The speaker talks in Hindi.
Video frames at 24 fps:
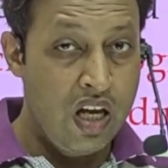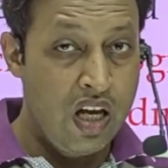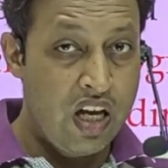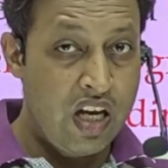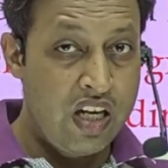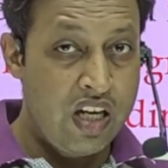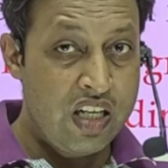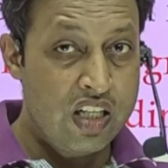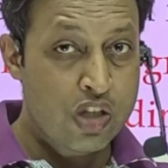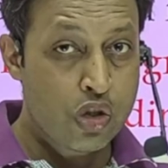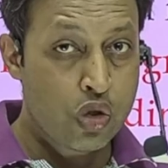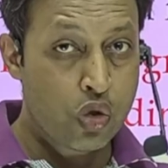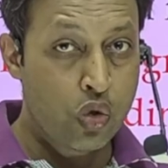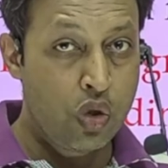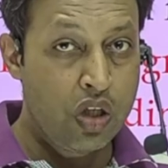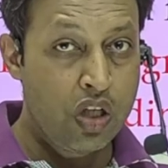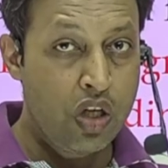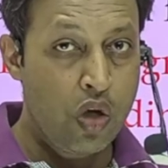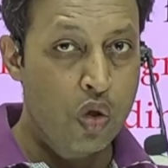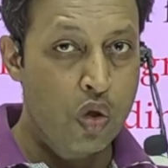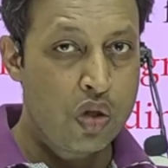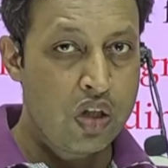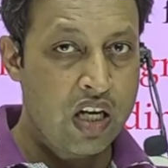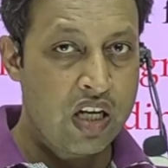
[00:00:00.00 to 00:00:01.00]
इन्हें सुनने
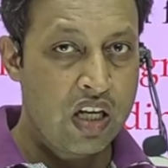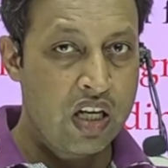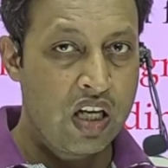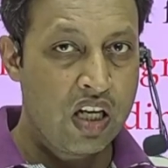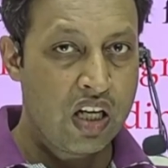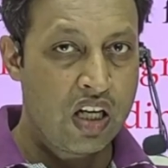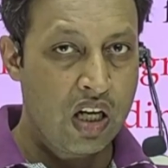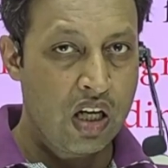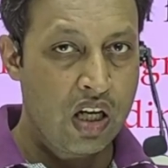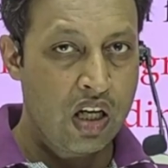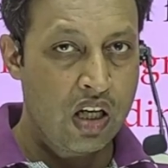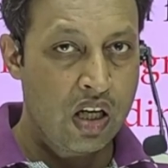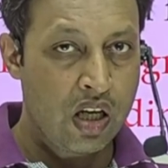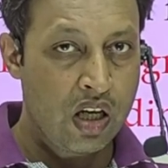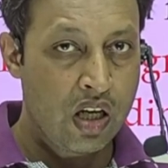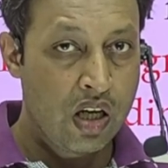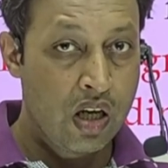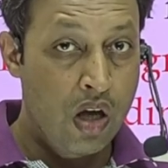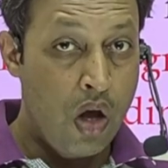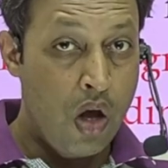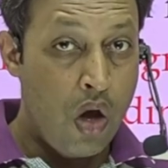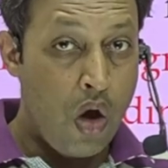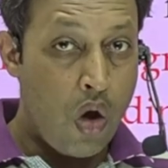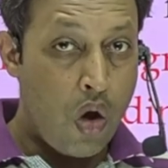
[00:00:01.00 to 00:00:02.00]
और देखने के लिए
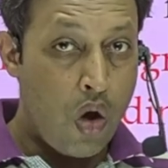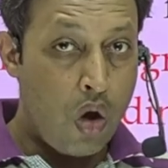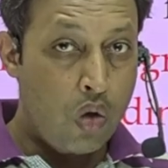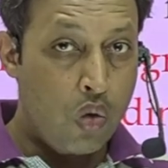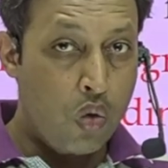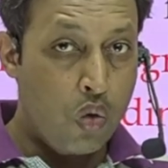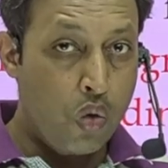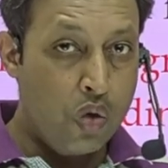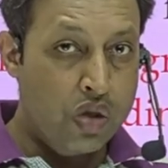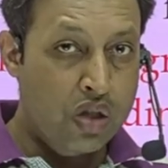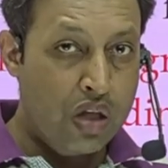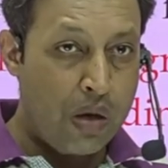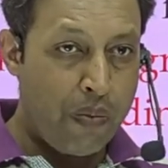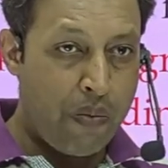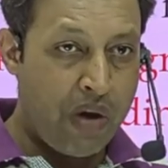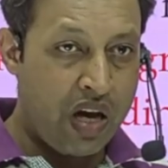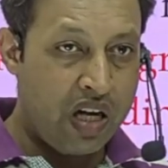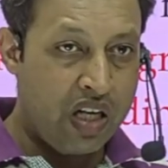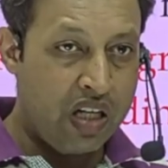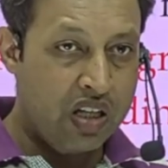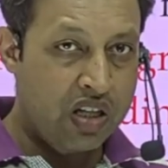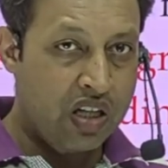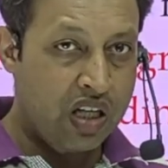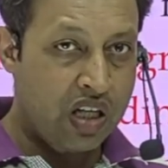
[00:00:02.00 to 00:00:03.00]
और उस जमाने
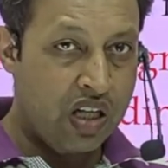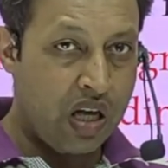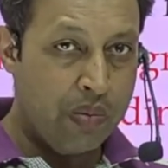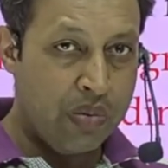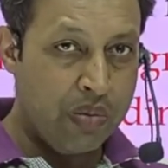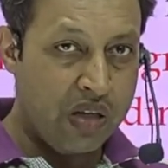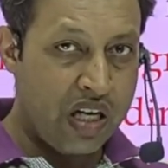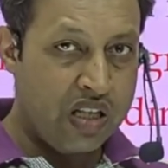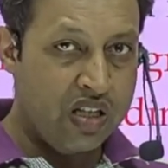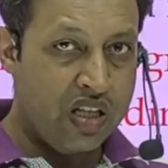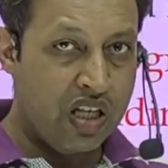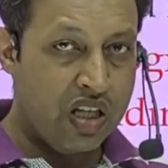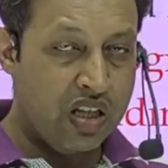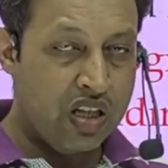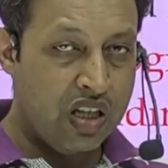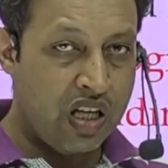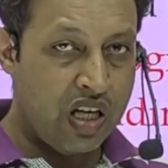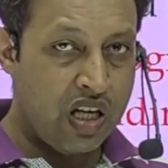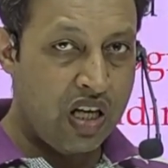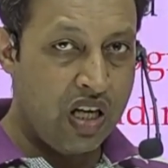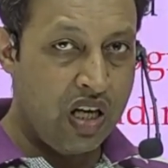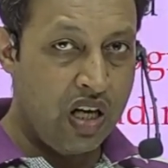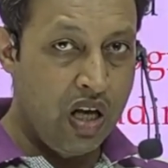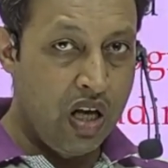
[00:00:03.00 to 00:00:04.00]
तक हम कह सकते
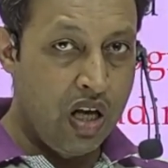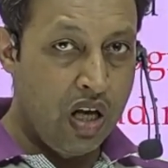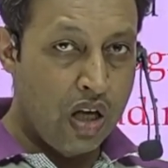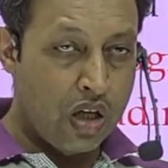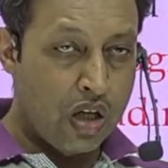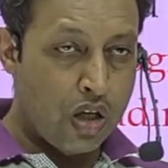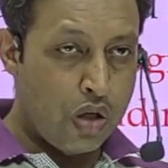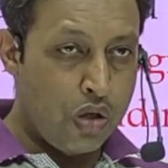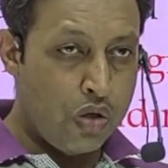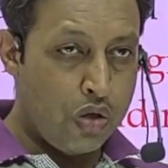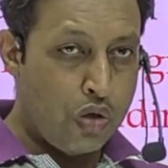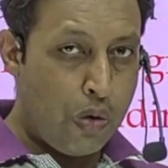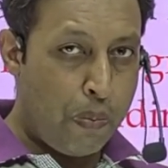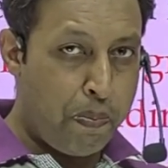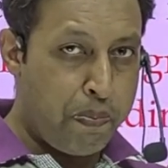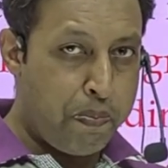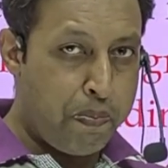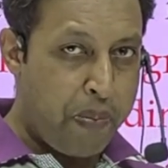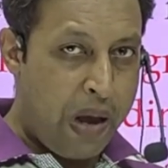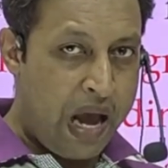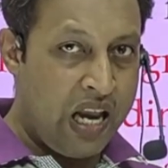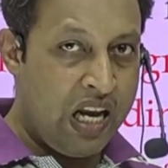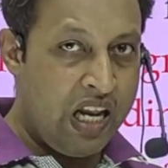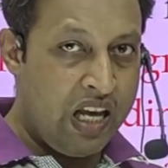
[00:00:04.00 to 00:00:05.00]
हैं कि जो
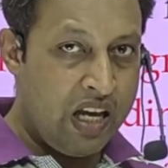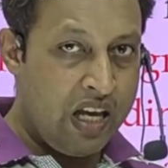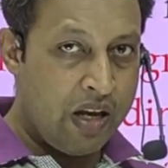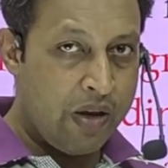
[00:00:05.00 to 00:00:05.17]
पहले